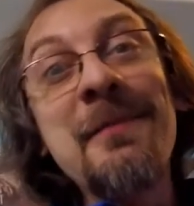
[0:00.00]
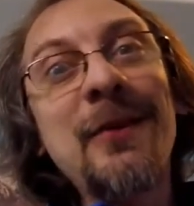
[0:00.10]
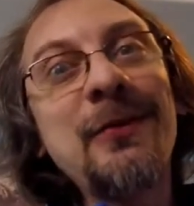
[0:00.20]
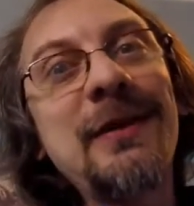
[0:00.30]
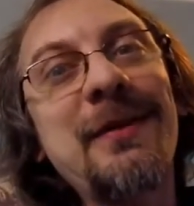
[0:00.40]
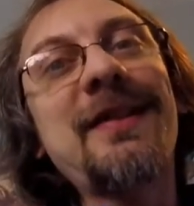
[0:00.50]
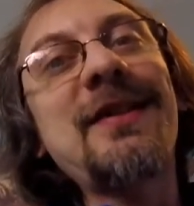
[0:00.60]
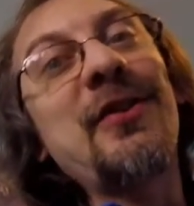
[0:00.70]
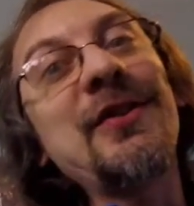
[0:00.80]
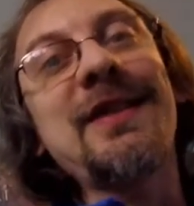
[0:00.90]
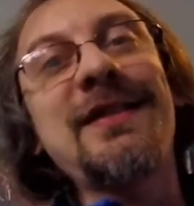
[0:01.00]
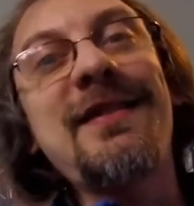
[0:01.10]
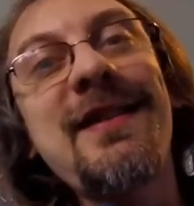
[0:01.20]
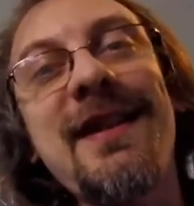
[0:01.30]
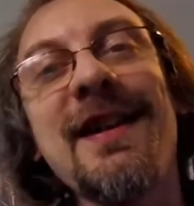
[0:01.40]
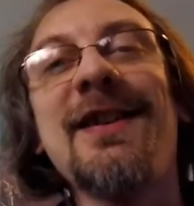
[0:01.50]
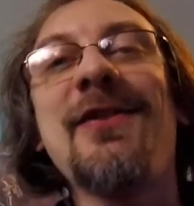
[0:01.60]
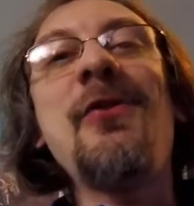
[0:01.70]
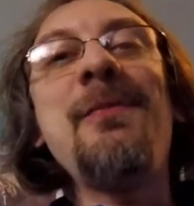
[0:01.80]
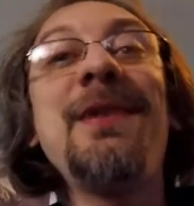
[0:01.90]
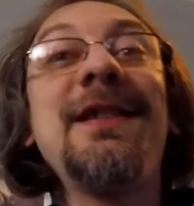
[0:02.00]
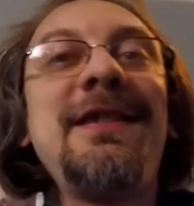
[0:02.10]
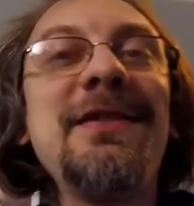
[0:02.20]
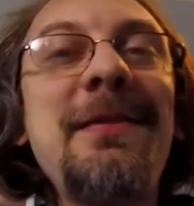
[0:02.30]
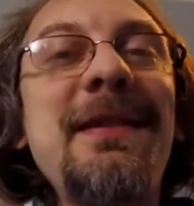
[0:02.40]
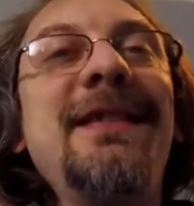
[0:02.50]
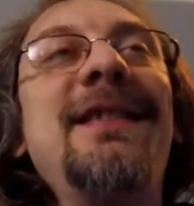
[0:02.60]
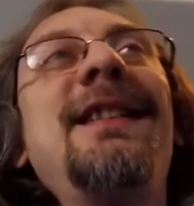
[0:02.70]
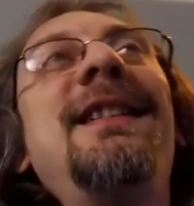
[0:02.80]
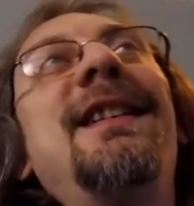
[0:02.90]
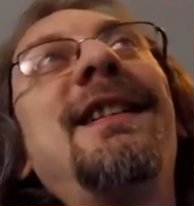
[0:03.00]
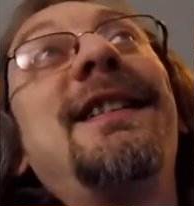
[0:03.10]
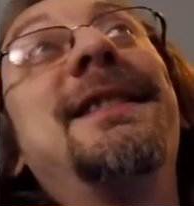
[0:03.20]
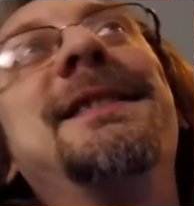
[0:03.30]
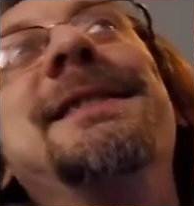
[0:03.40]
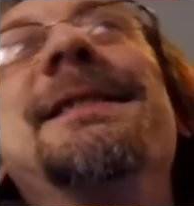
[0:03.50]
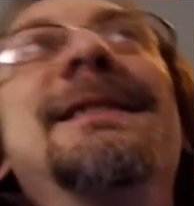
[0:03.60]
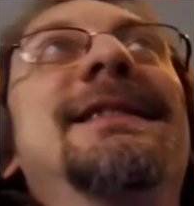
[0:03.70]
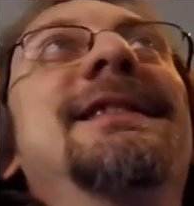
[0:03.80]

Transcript: tutte queste cose che obiettivamente eh,